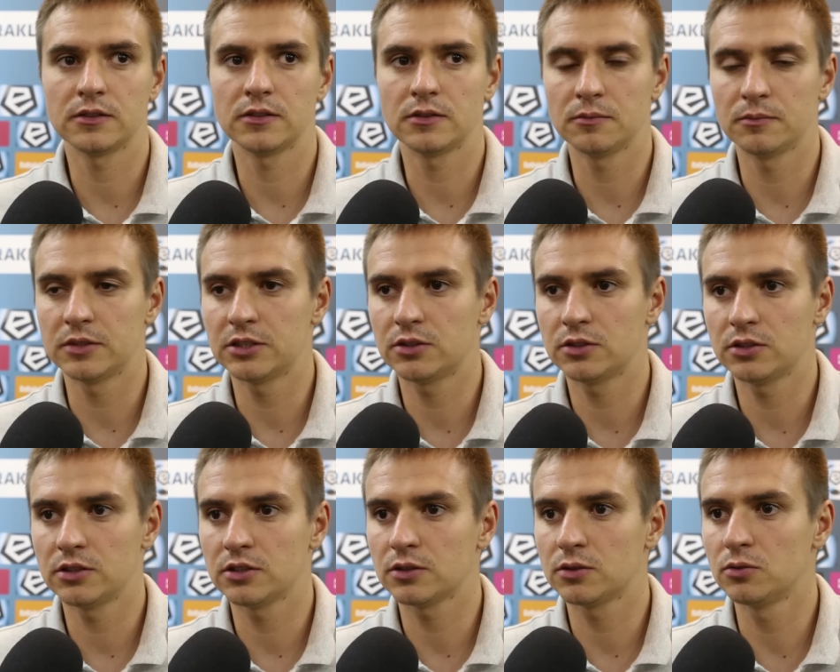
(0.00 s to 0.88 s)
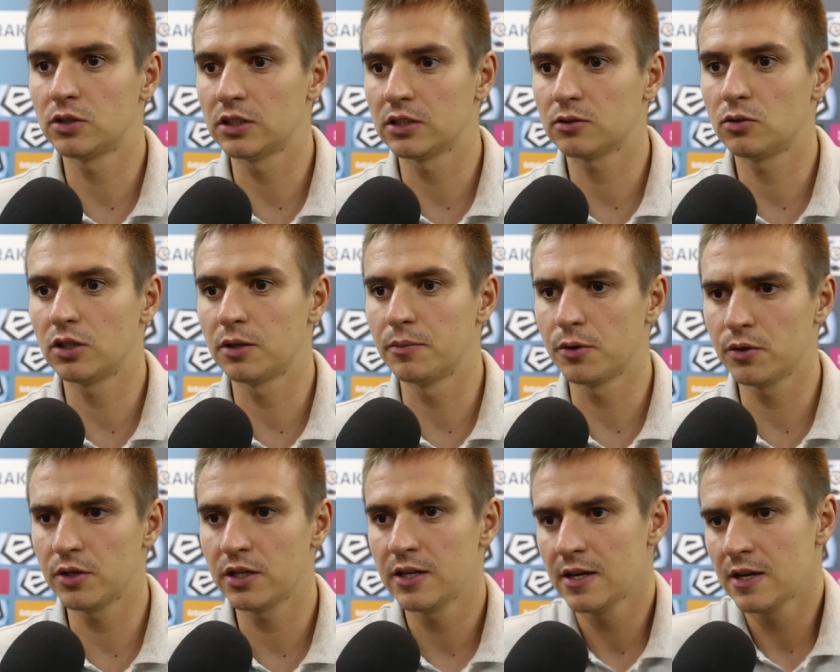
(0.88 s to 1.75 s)
y, meczy, które, które
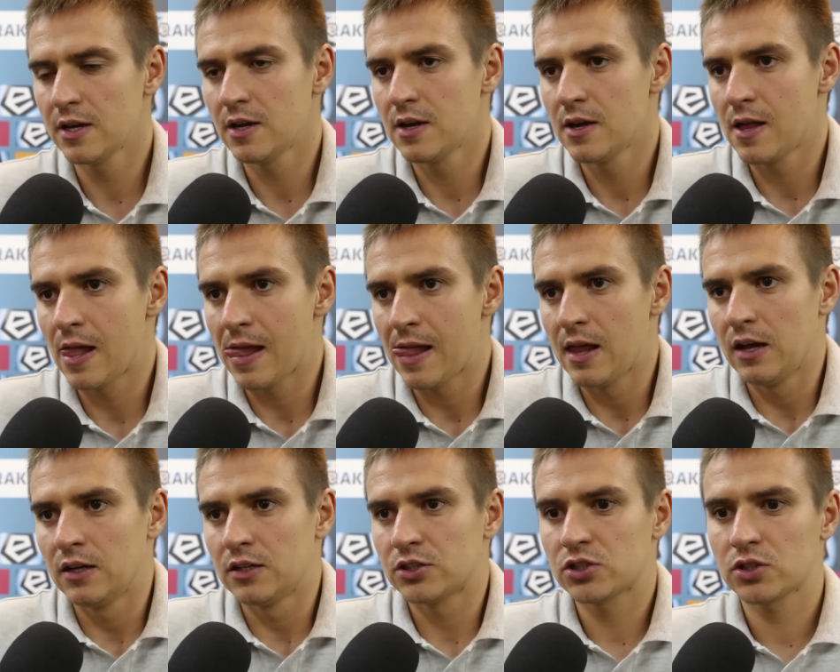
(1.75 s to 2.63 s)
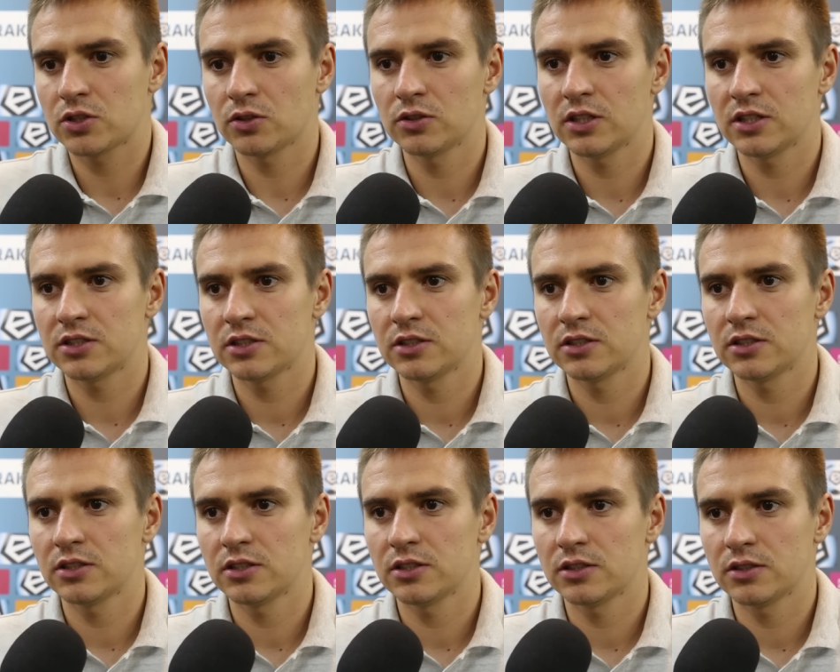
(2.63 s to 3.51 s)
były. Szkoda, że,
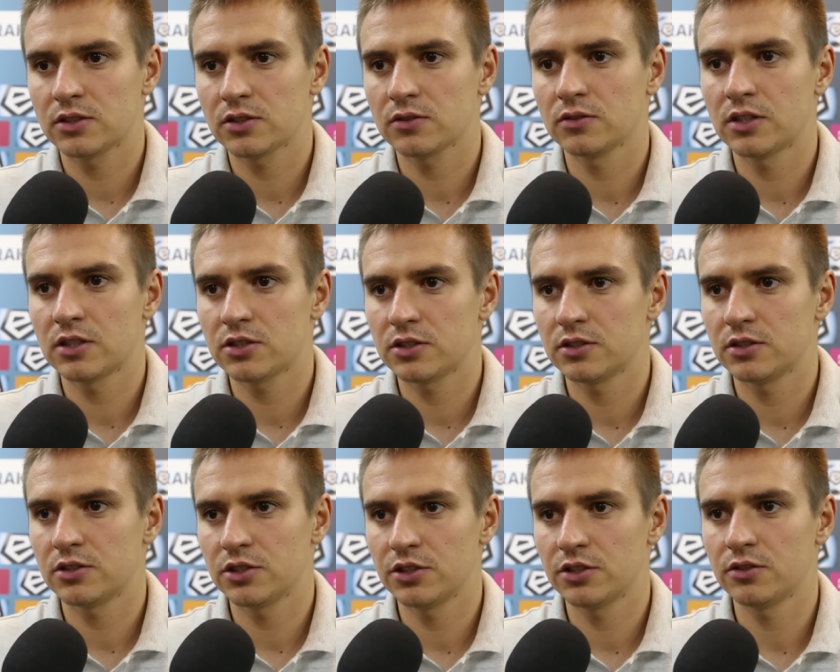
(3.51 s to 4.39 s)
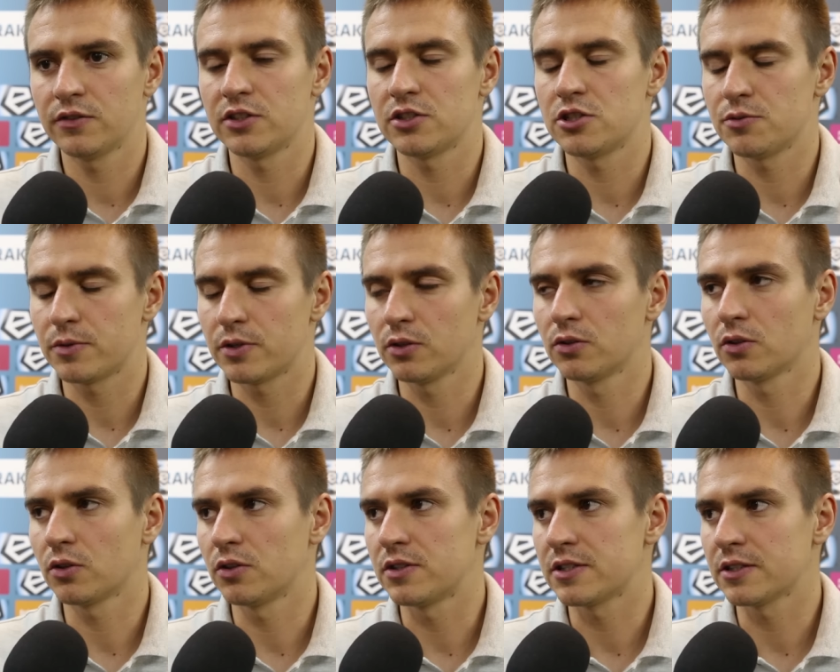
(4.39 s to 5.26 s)
szkoda że, że nie dowiedzieliśmy tego
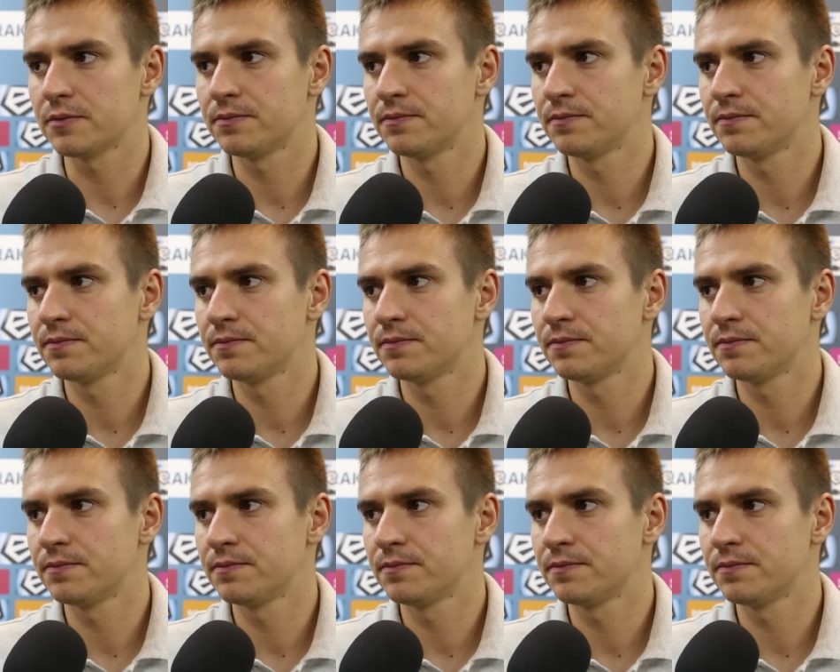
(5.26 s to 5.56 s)
do końca.